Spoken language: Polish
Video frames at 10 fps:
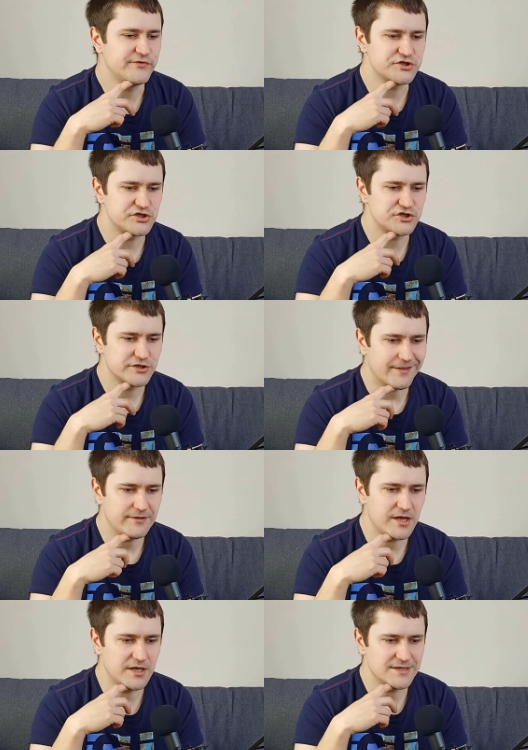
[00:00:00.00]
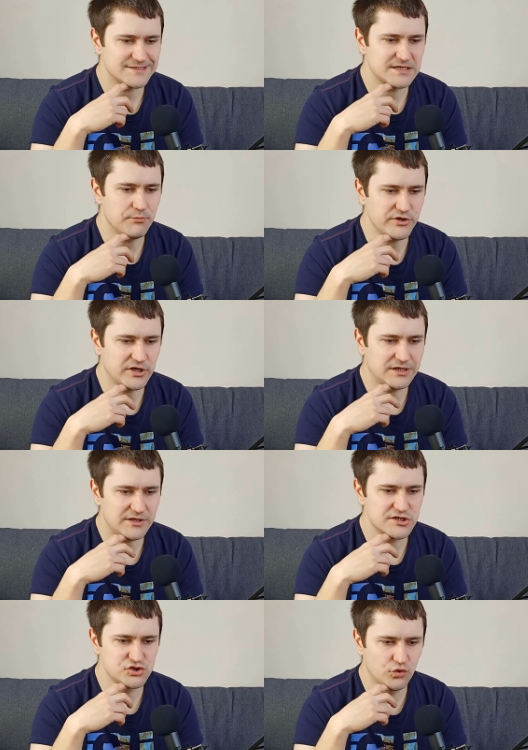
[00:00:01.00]
ćwiczyć czytanie i następnie
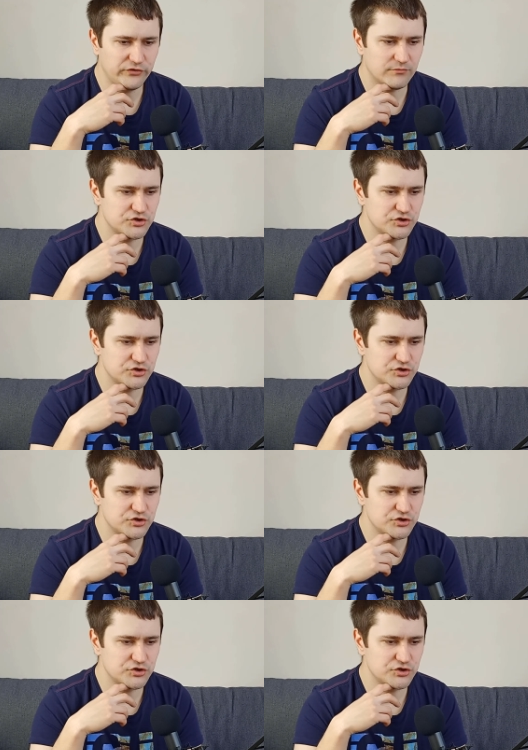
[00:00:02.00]
granie z nut,